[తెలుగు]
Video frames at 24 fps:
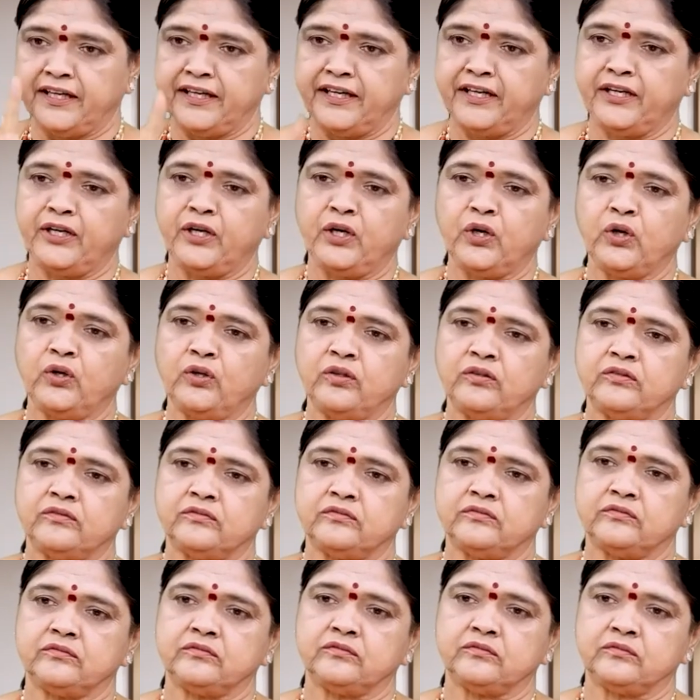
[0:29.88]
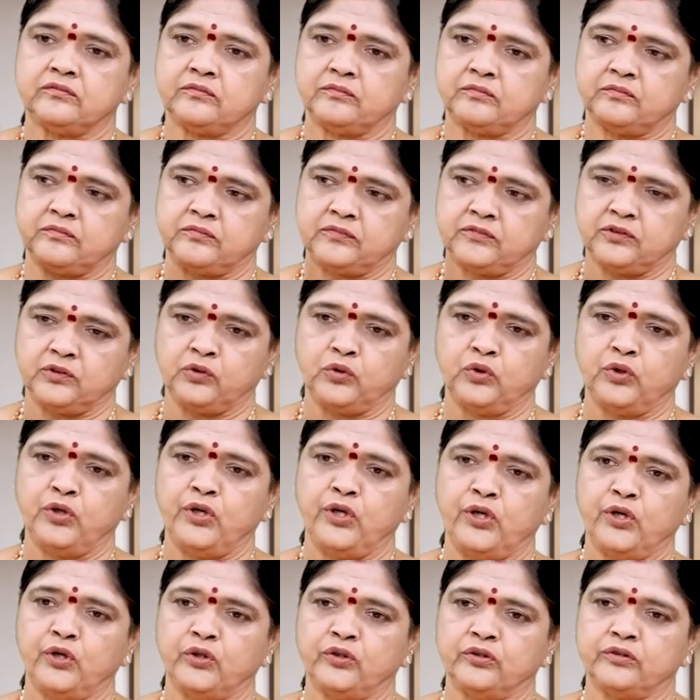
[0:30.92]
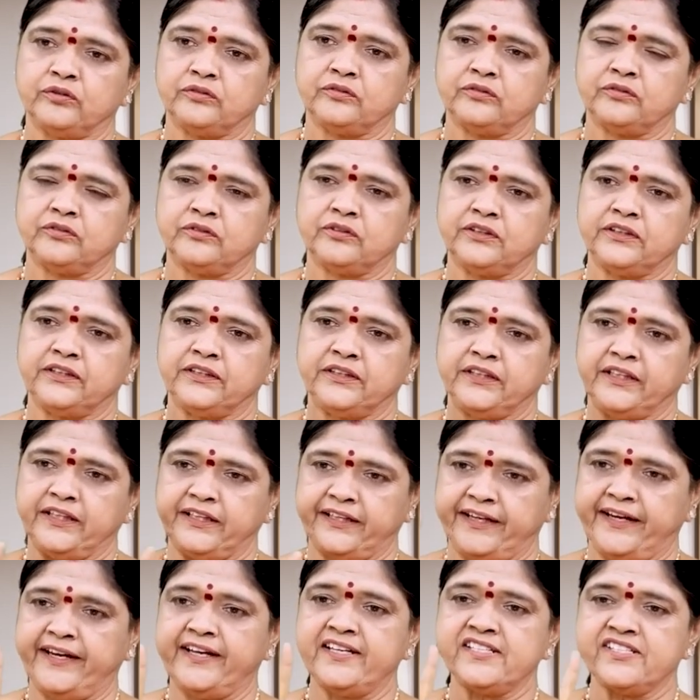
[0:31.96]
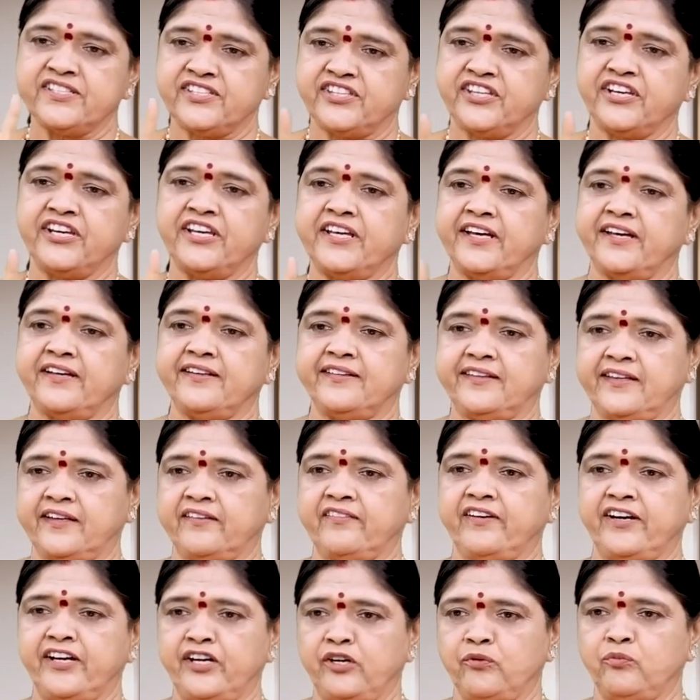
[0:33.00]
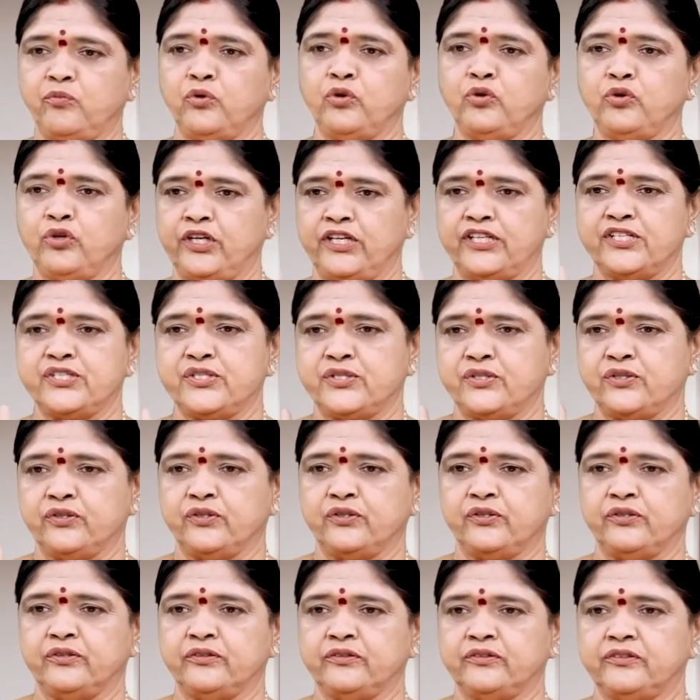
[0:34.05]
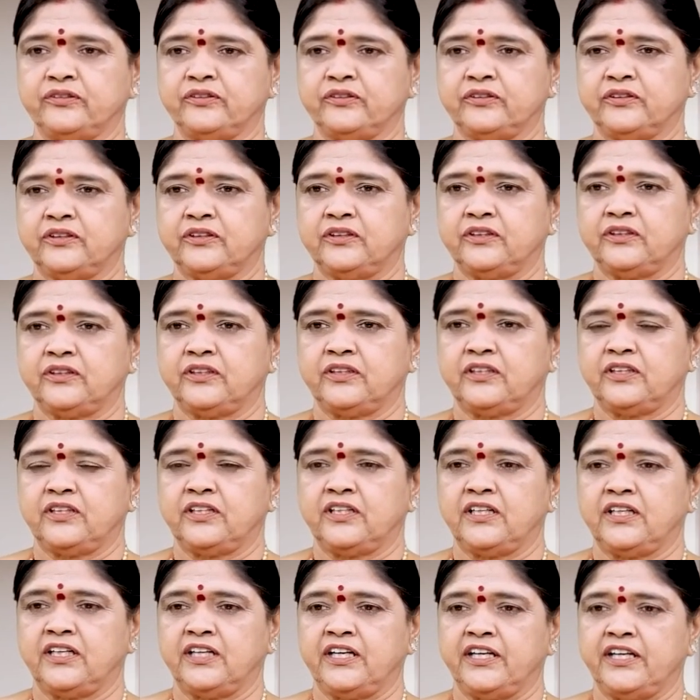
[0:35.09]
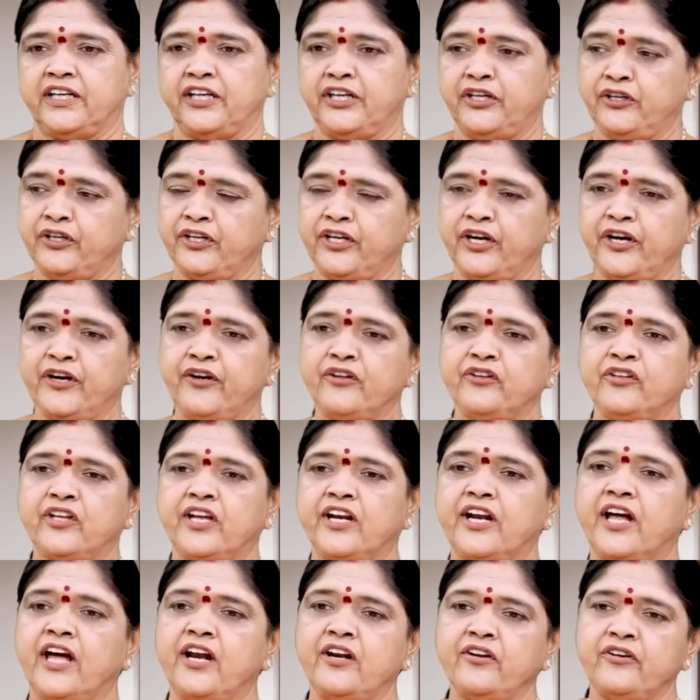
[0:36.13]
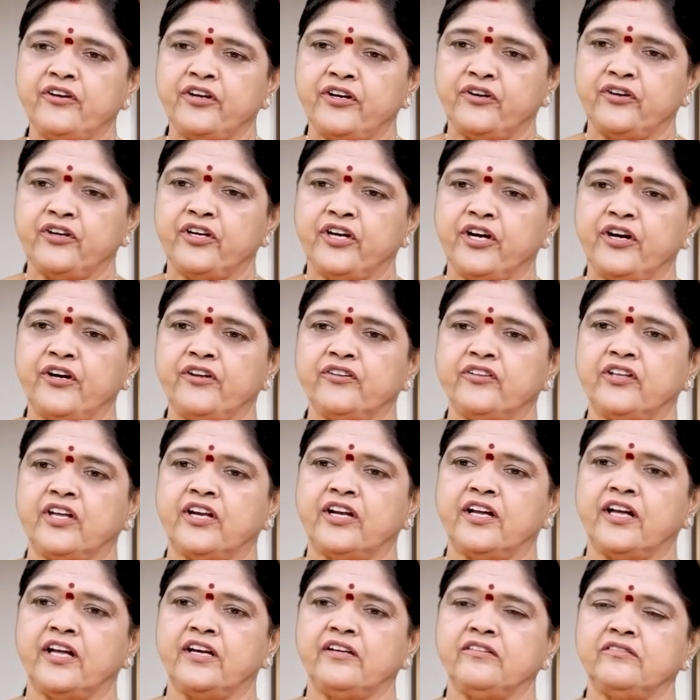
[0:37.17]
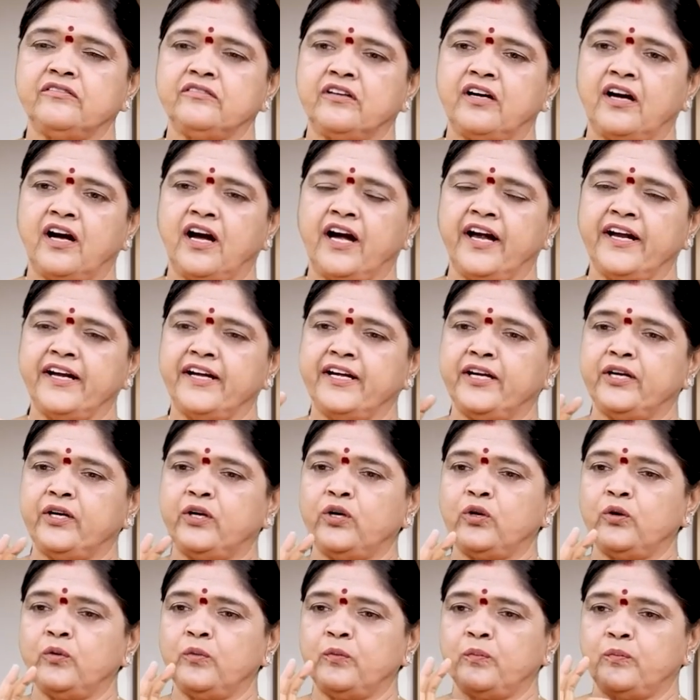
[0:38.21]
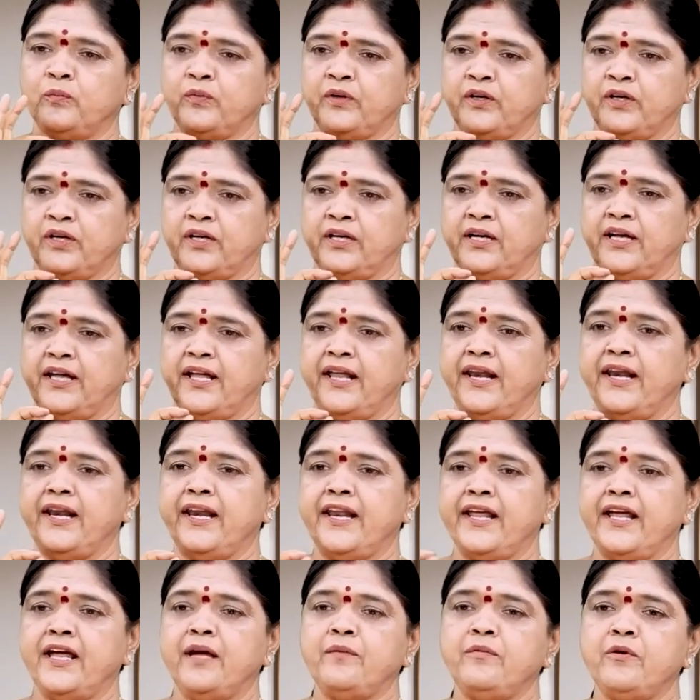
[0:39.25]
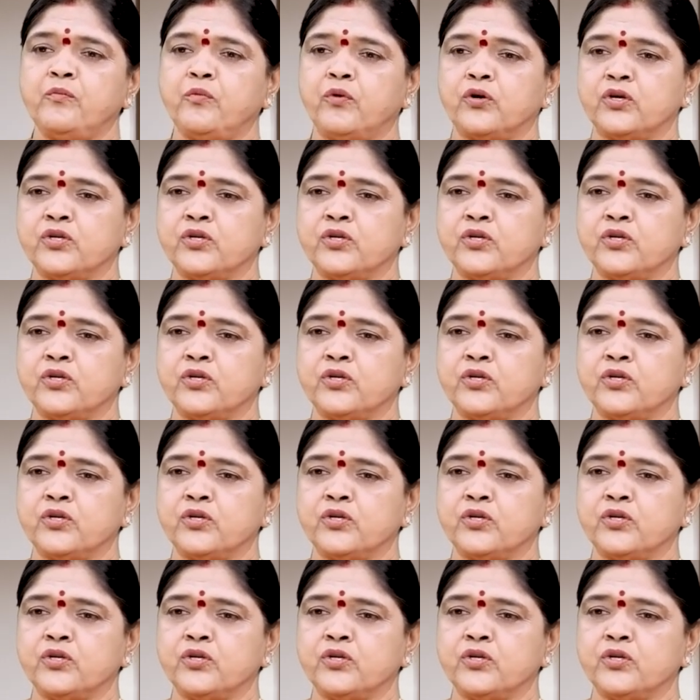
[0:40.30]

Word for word: ఇంట్లో గుళ్ళో ఏ స్త్రీ అయితే వెళ్ళి ముగ్గులేస్తుందో ఇటు ఏడు తరాలు ఇటు ఏడు తరాలు ఆ ఇంట్లో లేమి